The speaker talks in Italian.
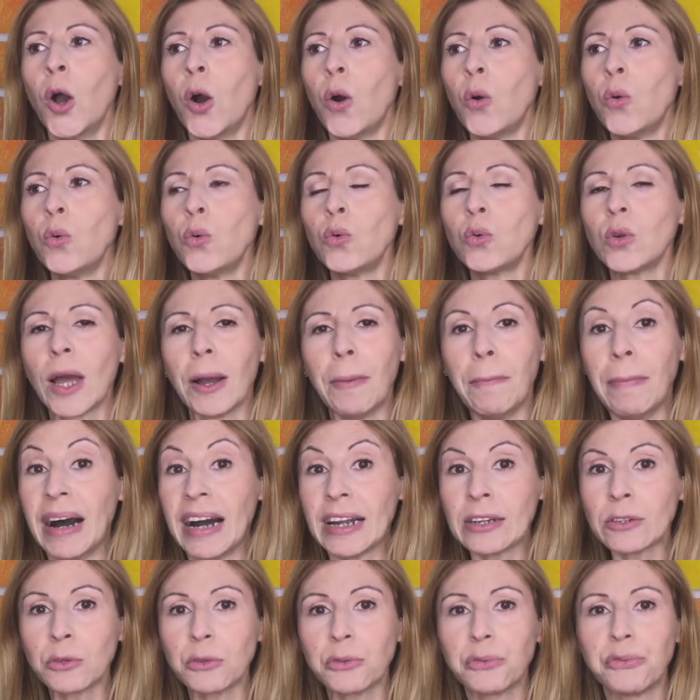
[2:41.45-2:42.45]
una
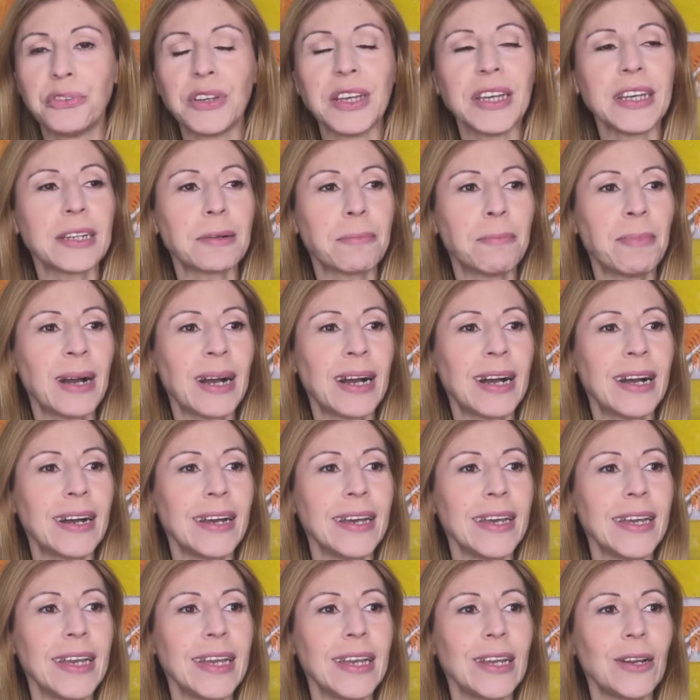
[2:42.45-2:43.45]
mano ferma
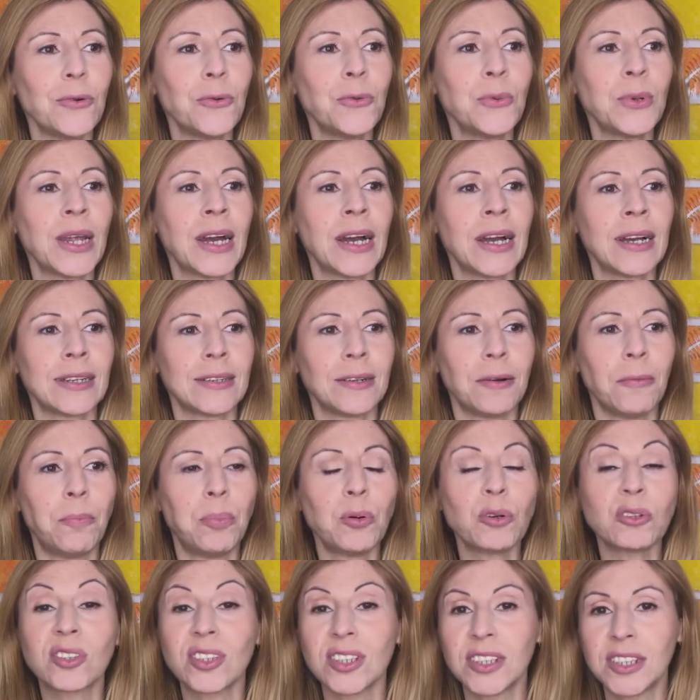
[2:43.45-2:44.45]
e una
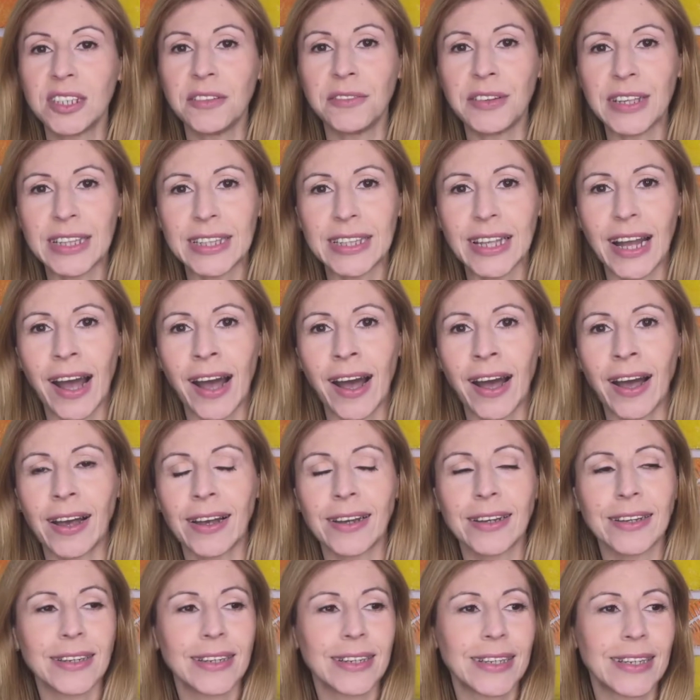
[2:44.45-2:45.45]

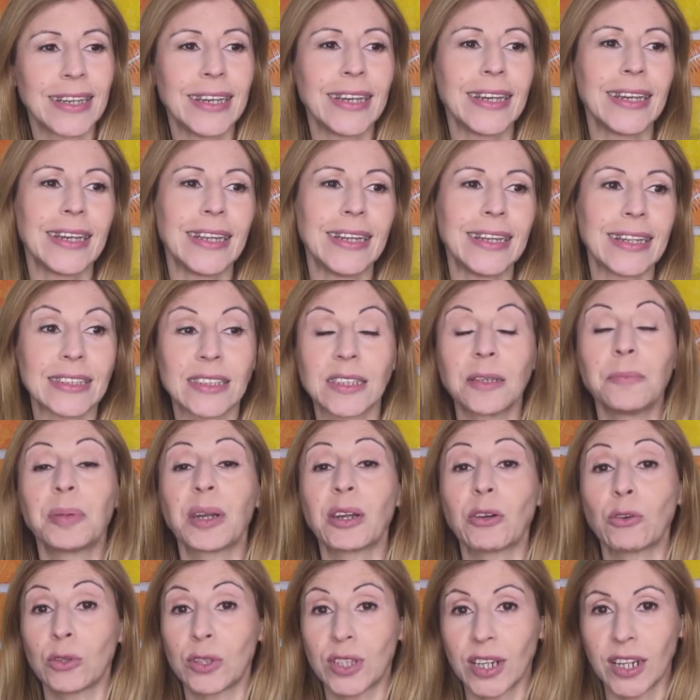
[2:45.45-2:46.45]
positività che l'ha
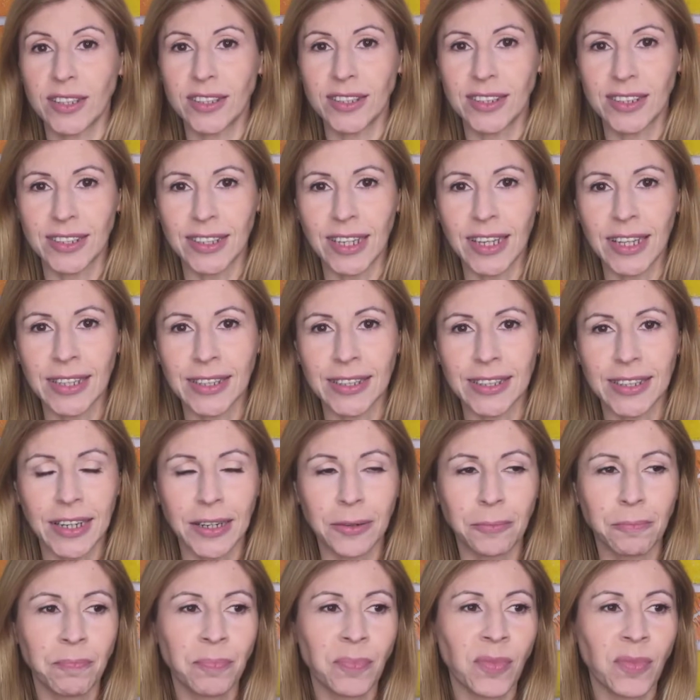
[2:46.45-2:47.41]
sempre contraddistinta.